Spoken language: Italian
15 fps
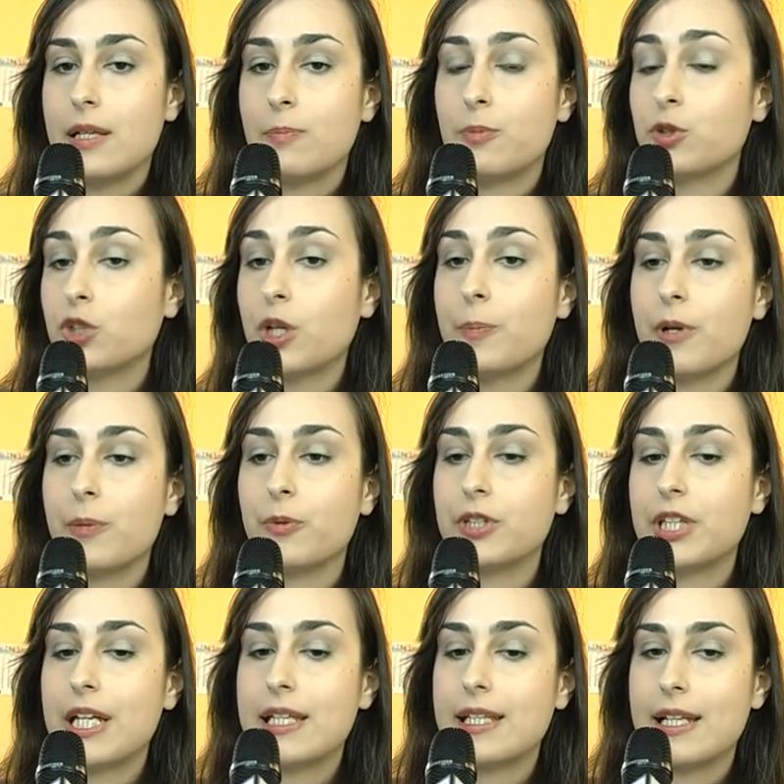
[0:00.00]
il, purtroppo il
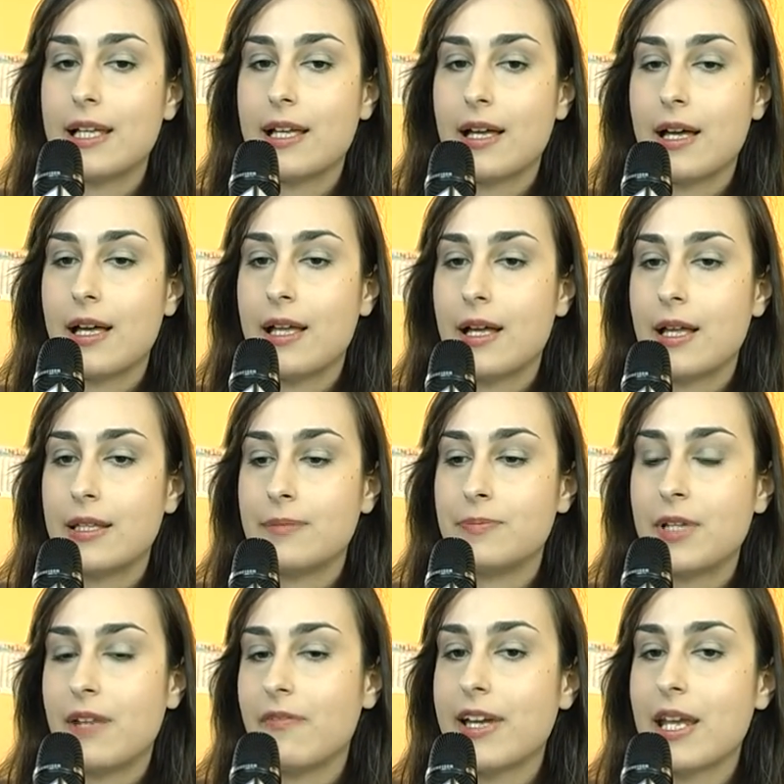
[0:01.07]
potere della,
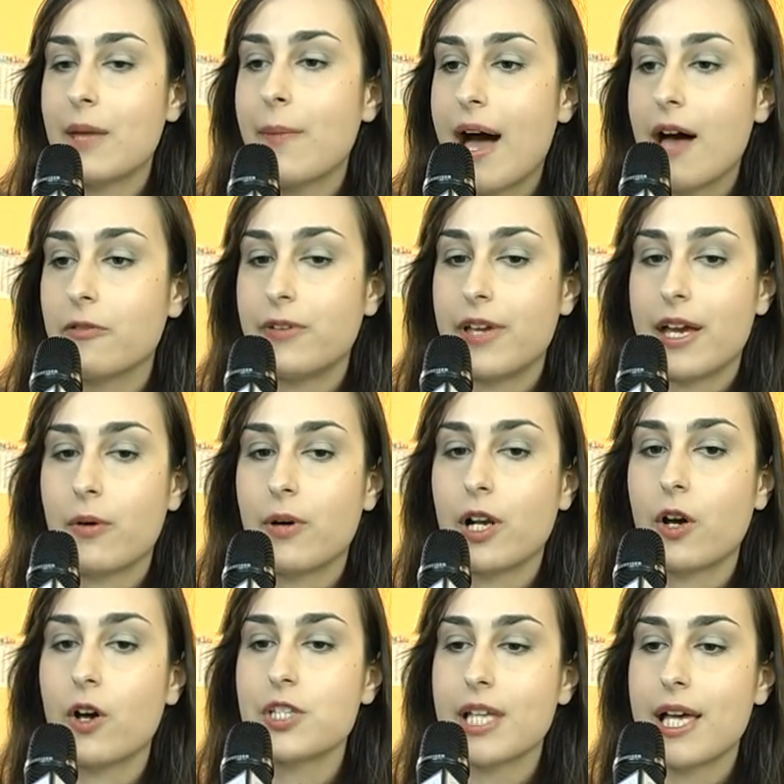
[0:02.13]
delle varie mafie è
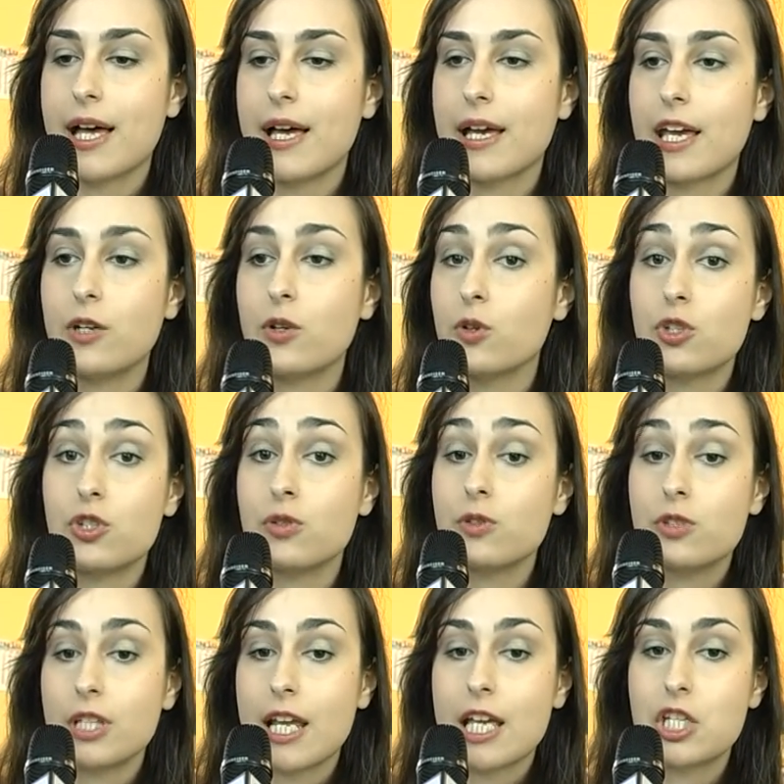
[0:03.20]
qualcosa che non, riesce,
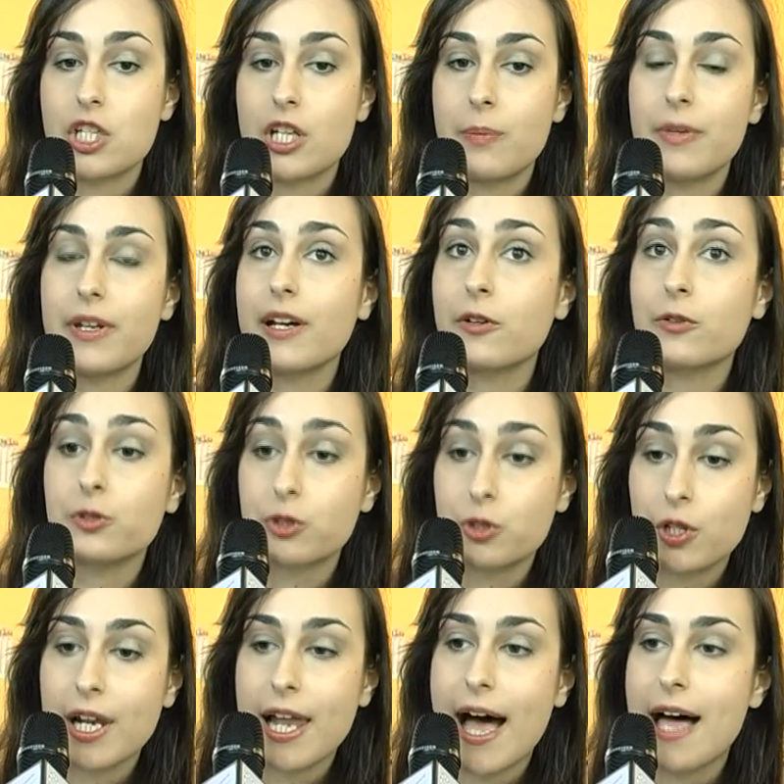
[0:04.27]
non si riesce nemmeno a
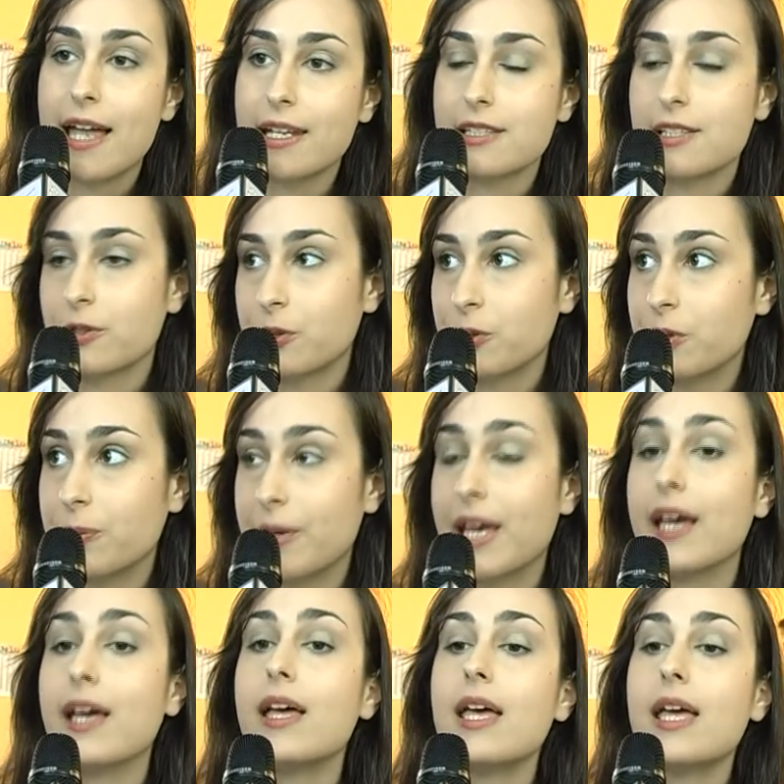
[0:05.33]
controllare secondo
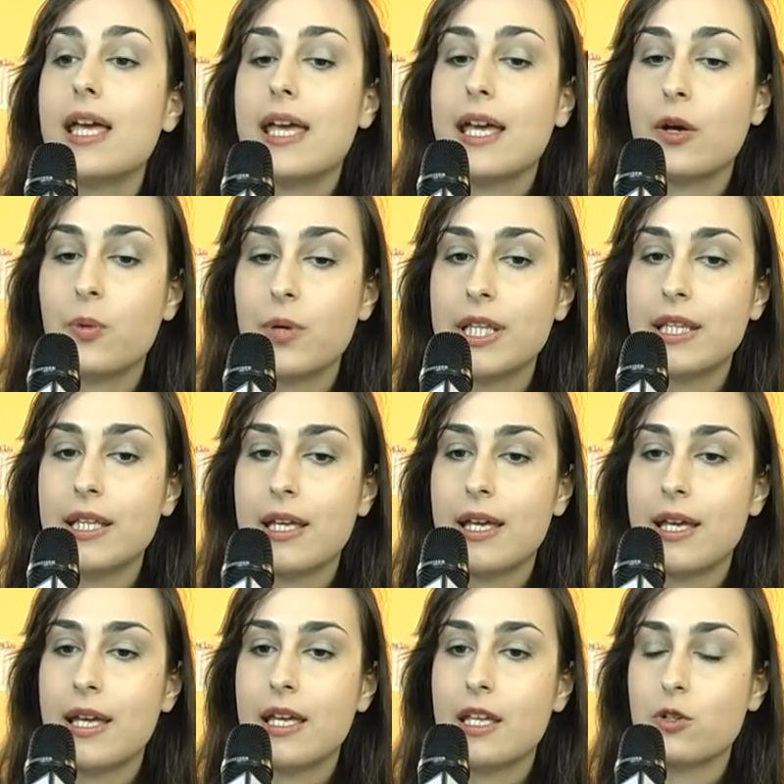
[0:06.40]
me e
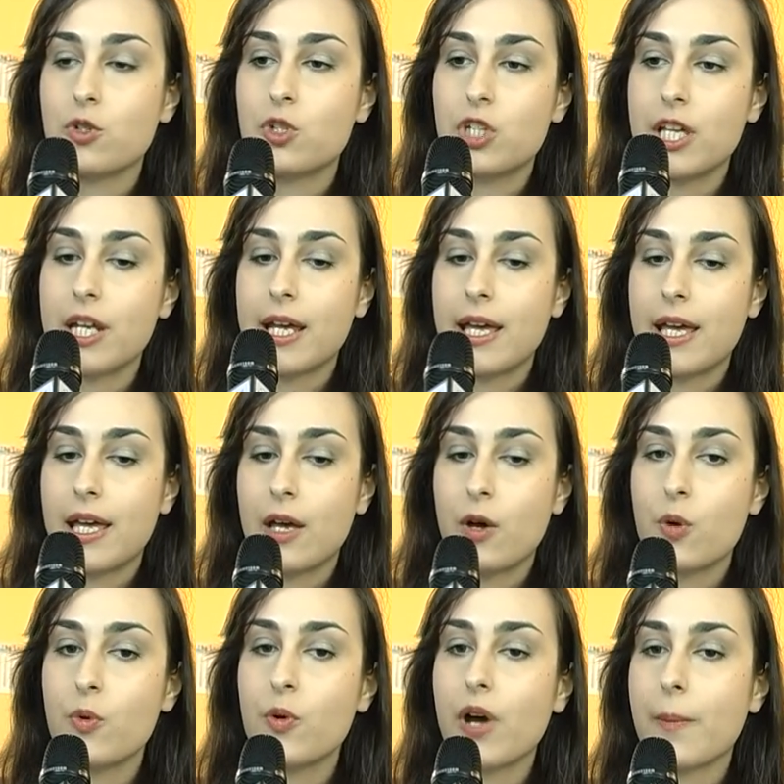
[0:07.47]
quindi riuscire
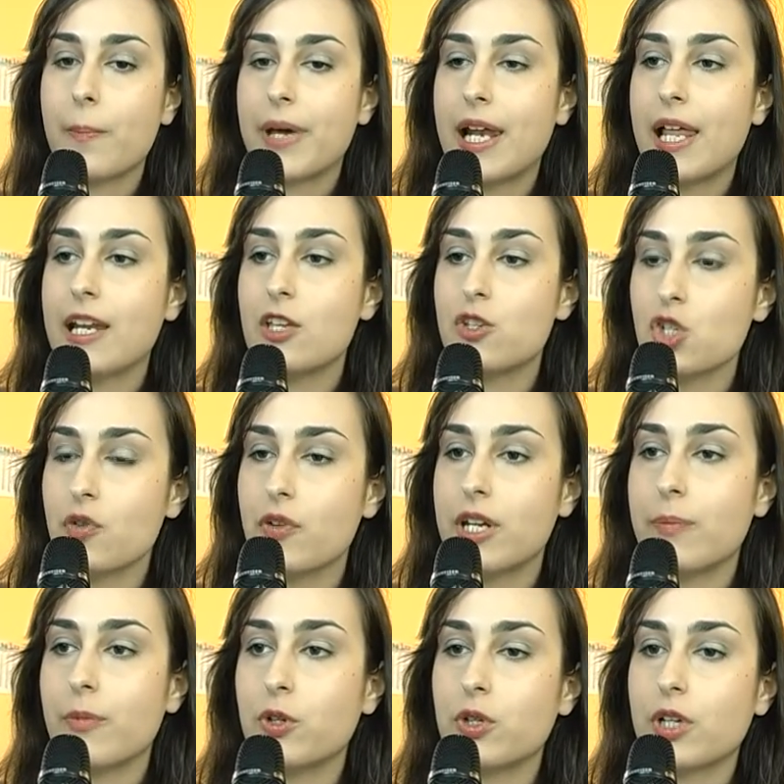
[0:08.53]
comunque a parlare ai
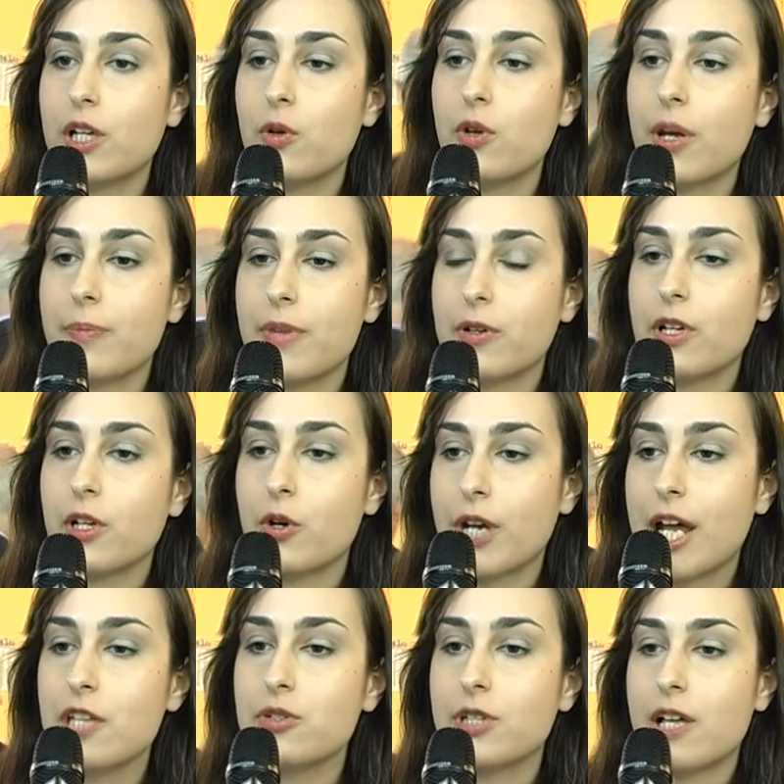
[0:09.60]
giovani in modo che loro abbiano il
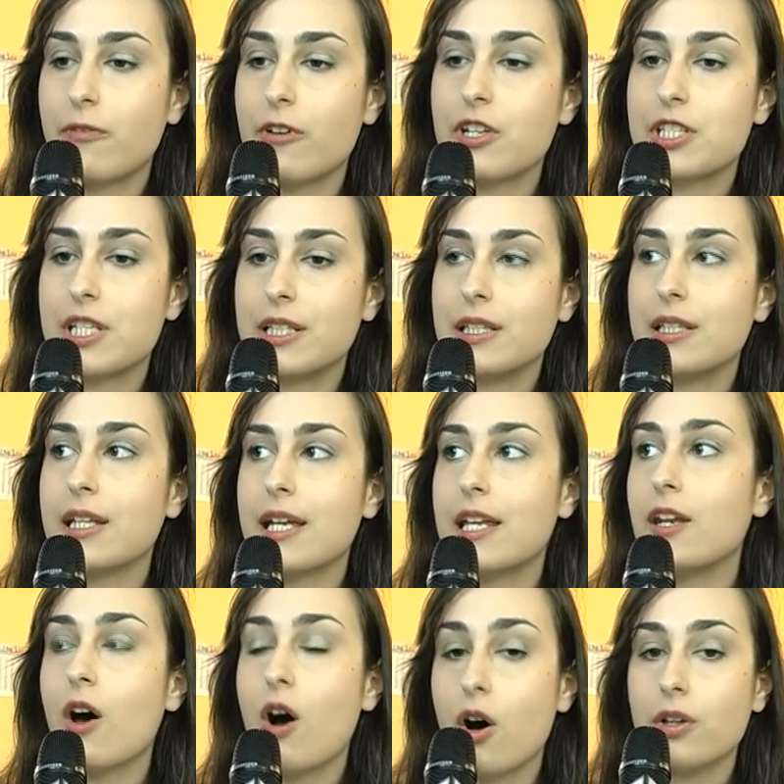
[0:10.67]
coraggio e la forza di
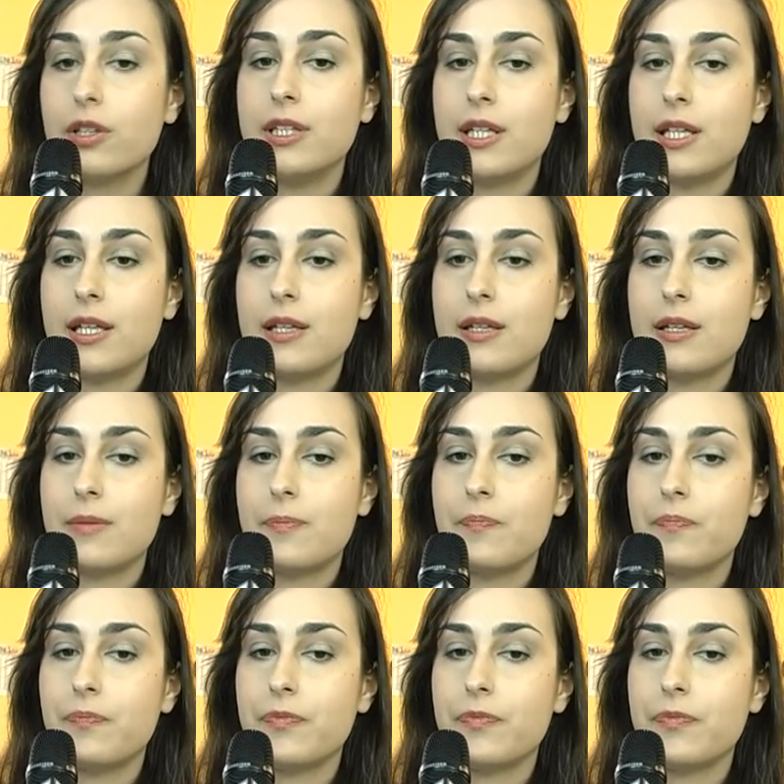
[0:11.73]
dire no, di,